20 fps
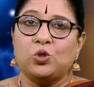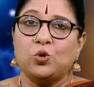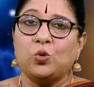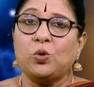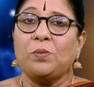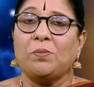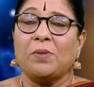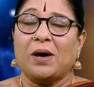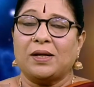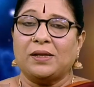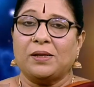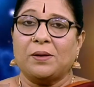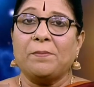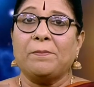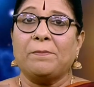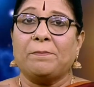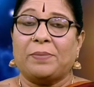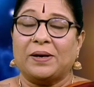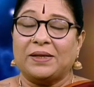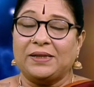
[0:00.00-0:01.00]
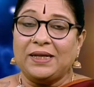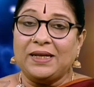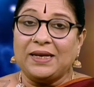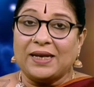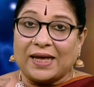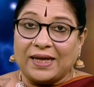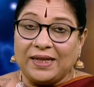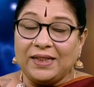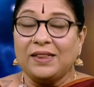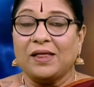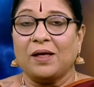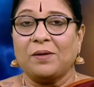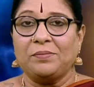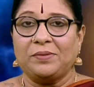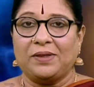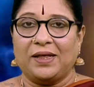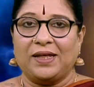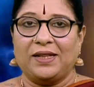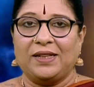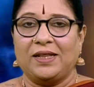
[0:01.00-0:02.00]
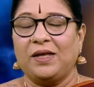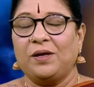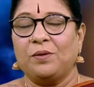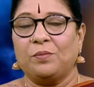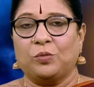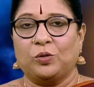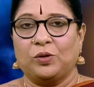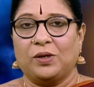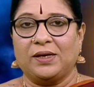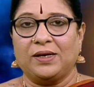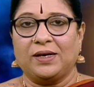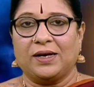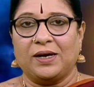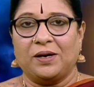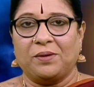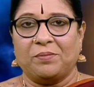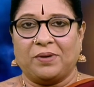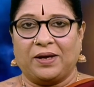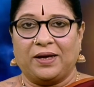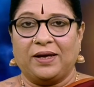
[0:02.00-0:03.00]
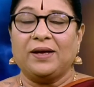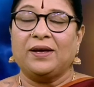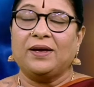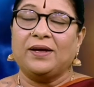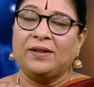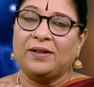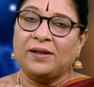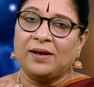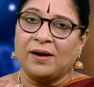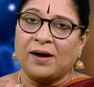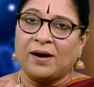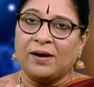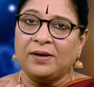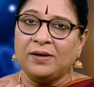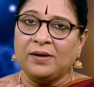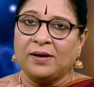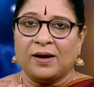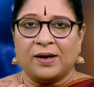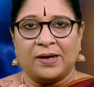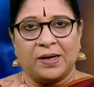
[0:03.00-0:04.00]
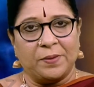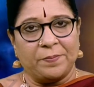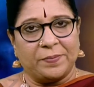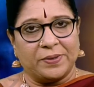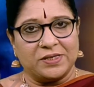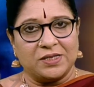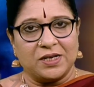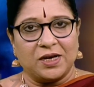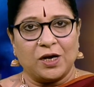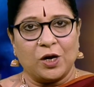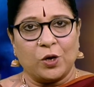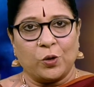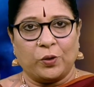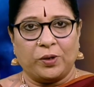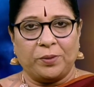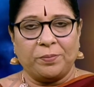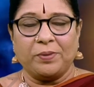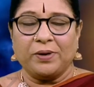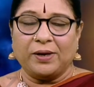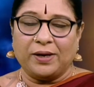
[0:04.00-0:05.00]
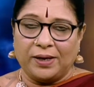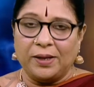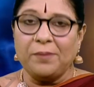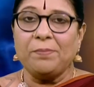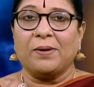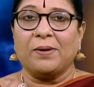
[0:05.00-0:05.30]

ஜூன் மாதம் பதினைந்தாம் தேதி புதன்கிழமை இந்த நாளுக்கான பஞ்சாங்க குறிப்புகளை